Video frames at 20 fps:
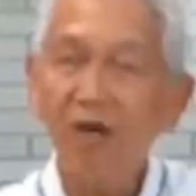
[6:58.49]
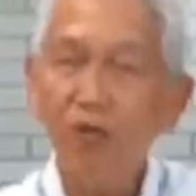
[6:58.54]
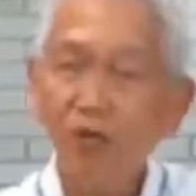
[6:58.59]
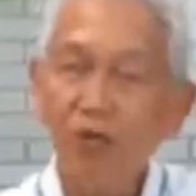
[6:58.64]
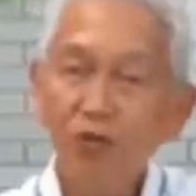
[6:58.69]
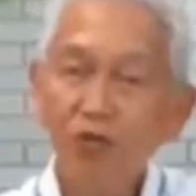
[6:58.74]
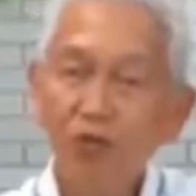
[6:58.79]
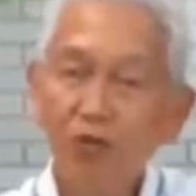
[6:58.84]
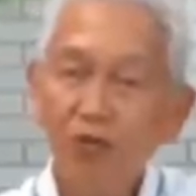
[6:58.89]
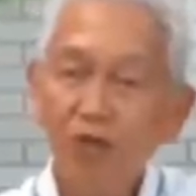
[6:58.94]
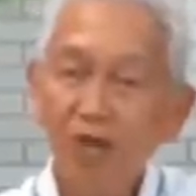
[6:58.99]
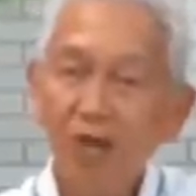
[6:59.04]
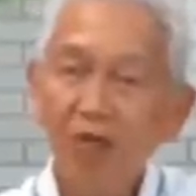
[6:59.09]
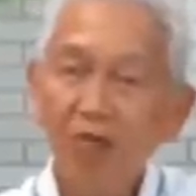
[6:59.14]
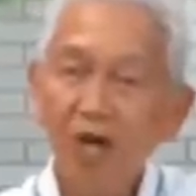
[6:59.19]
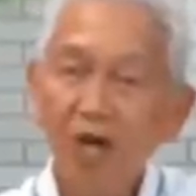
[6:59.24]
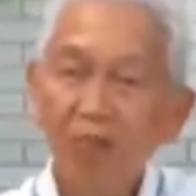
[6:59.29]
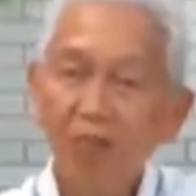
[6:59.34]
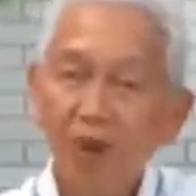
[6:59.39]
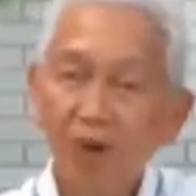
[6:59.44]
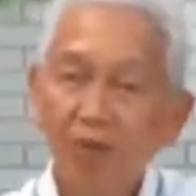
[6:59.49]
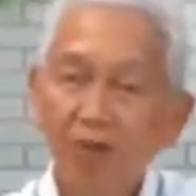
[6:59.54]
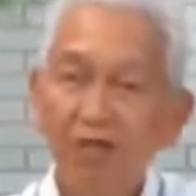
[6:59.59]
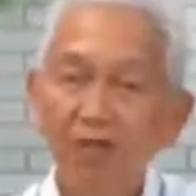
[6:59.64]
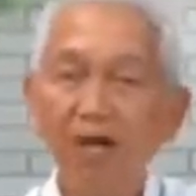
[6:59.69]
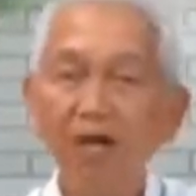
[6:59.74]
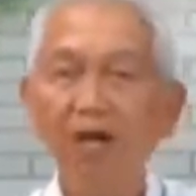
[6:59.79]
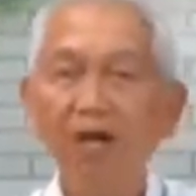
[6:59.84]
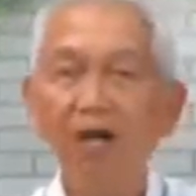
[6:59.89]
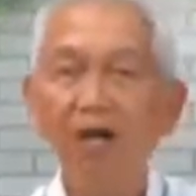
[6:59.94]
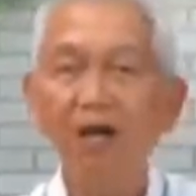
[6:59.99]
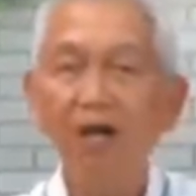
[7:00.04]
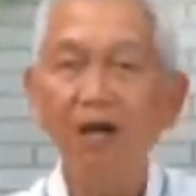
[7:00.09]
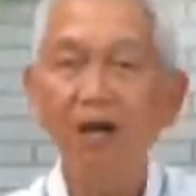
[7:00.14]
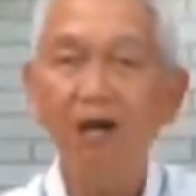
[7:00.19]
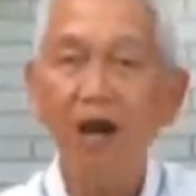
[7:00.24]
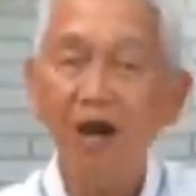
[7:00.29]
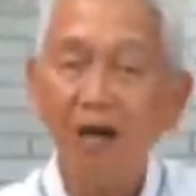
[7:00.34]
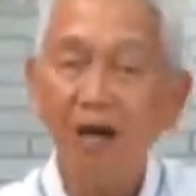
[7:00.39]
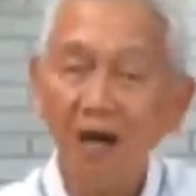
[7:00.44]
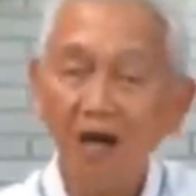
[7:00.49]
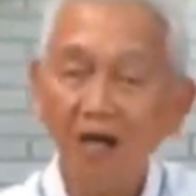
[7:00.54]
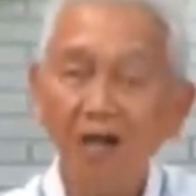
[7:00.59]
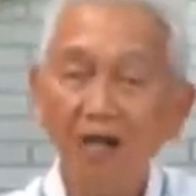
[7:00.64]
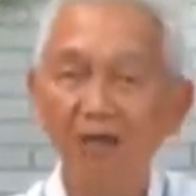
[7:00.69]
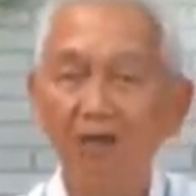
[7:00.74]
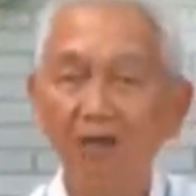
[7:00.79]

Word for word: gusto niyang magpabinyag na agad.